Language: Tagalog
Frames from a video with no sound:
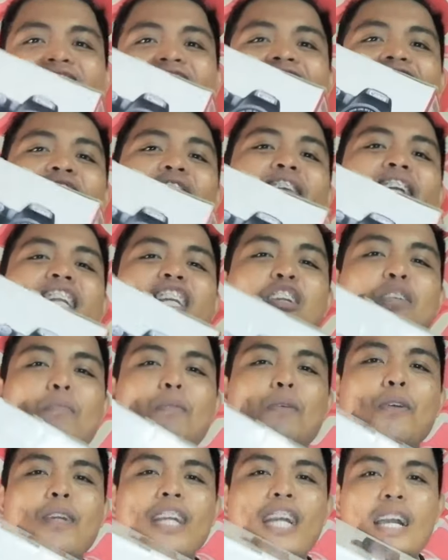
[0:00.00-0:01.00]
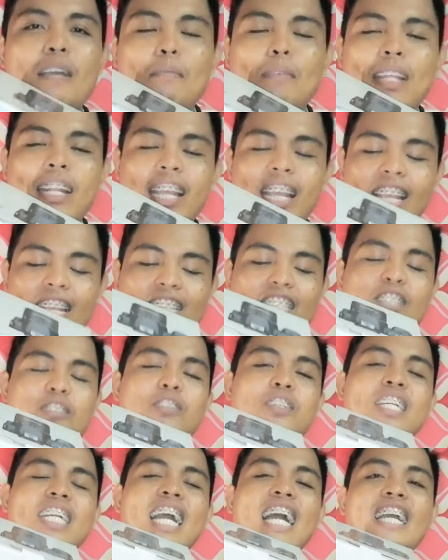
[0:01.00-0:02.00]
ang nabili ko pong camera ay yung
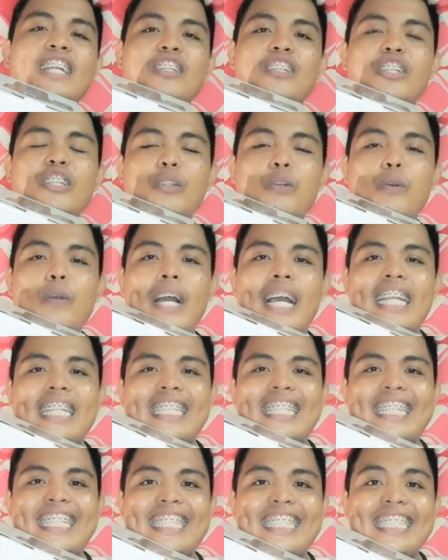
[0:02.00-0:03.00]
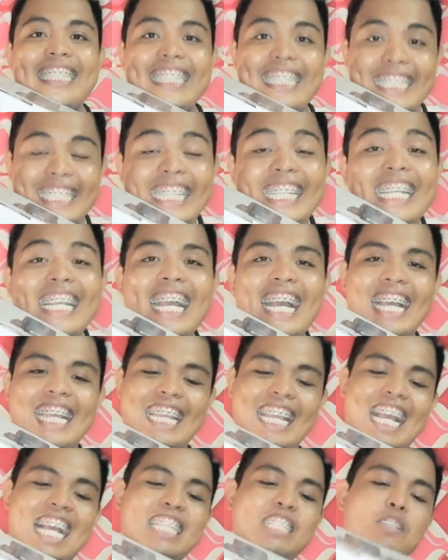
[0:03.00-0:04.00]
Canon 200D.
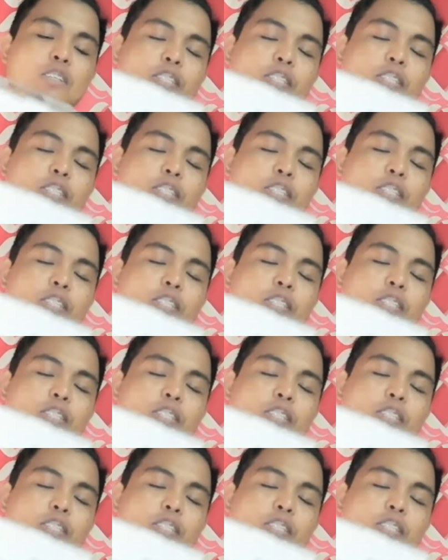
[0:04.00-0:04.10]
Ayan.